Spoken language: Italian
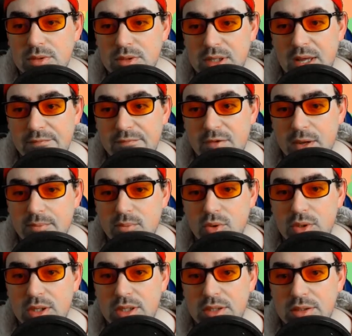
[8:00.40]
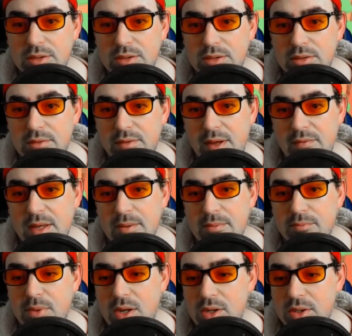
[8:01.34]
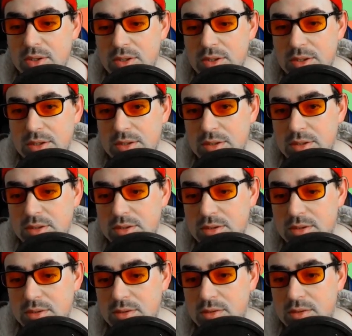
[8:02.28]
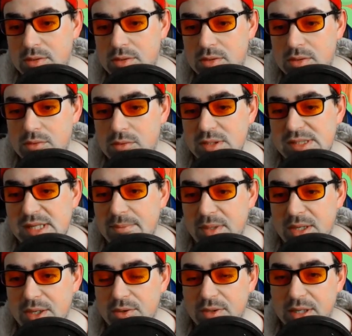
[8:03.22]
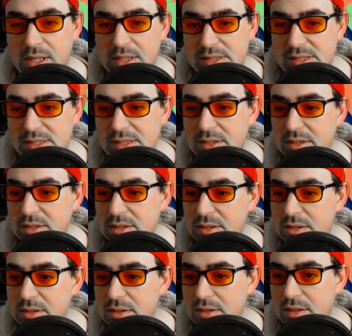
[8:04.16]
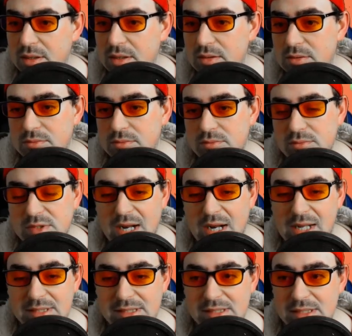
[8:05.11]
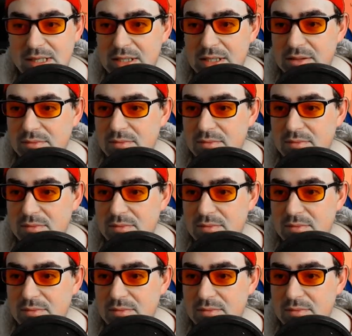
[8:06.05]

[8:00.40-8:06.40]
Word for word: Che vai, Bull? Vai via un po'. Questo è mio, grazie. Grazie.